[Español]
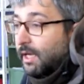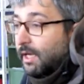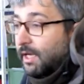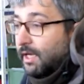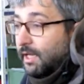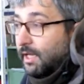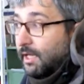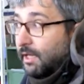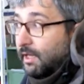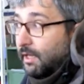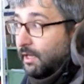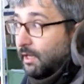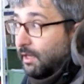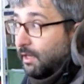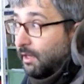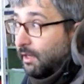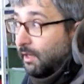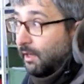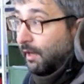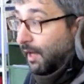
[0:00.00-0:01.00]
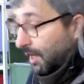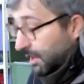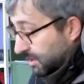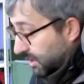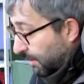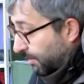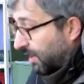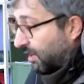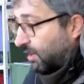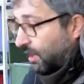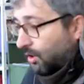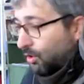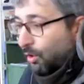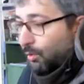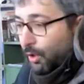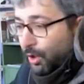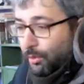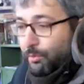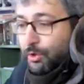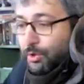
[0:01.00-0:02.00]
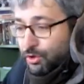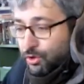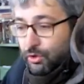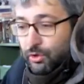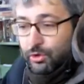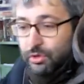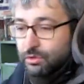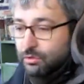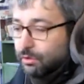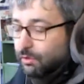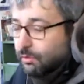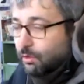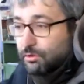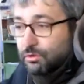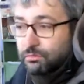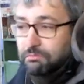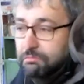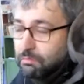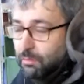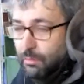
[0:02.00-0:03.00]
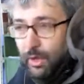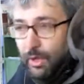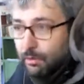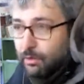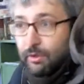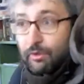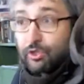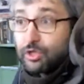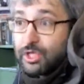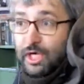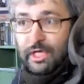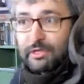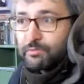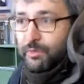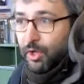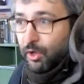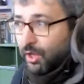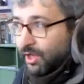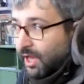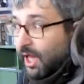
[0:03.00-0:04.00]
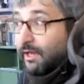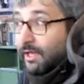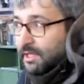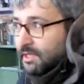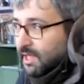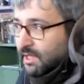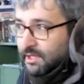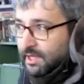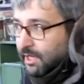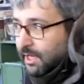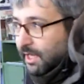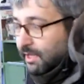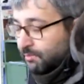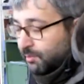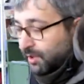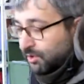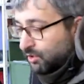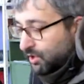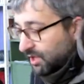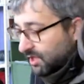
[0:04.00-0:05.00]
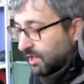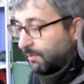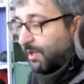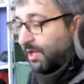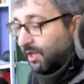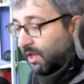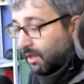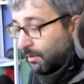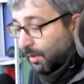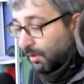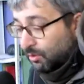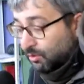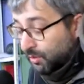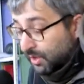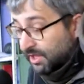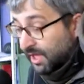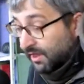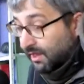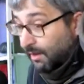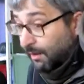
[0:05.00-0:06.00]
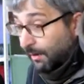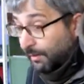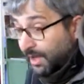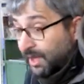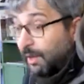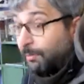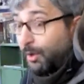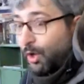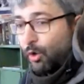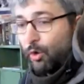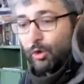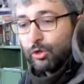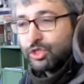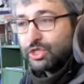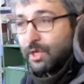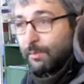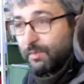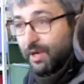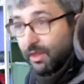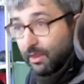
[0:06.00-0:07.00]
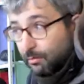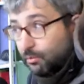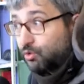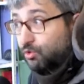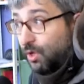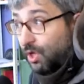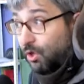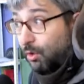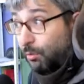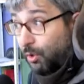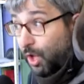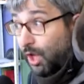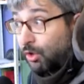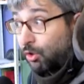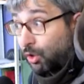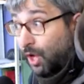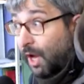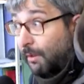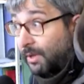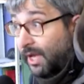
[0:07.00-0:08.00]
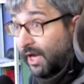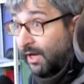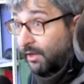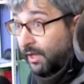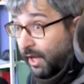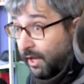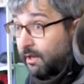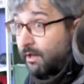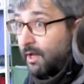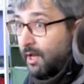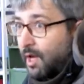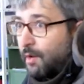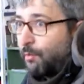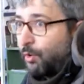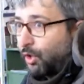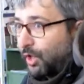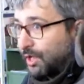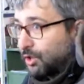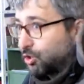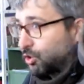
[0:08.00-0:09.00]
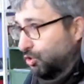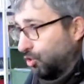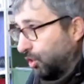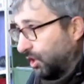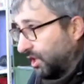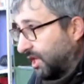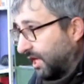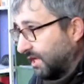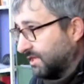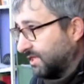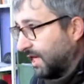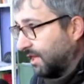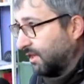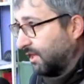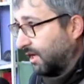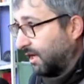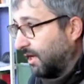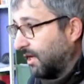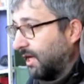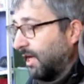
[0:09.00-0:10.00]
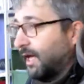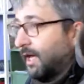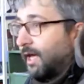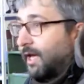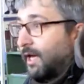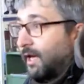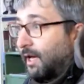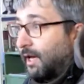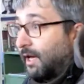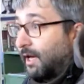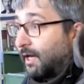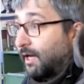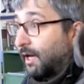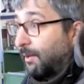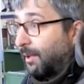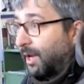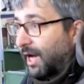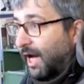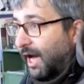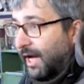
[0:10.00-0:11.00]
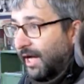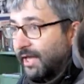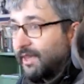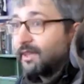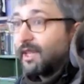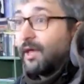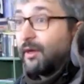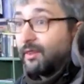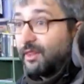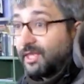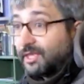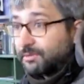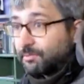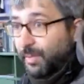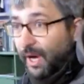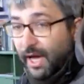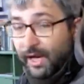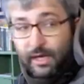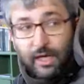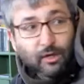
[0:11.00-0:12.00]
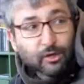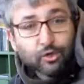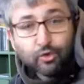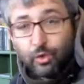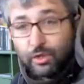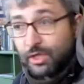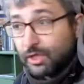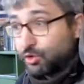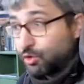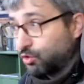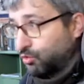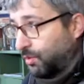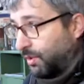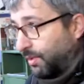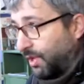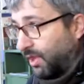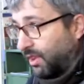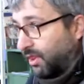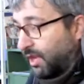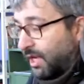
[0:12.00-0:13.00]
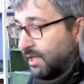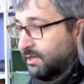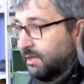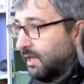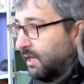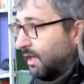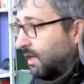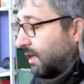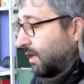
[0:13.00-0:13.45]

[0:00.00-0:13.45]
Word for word: y estableciendo bueno pues los, los bueno, nuestras prioridades las de las personas que participamos más activamente pero luego siempre hacemos una convocatoria abierta porque eso es lo interesante eh, que venga gente dispar que nos cuente sus vivencias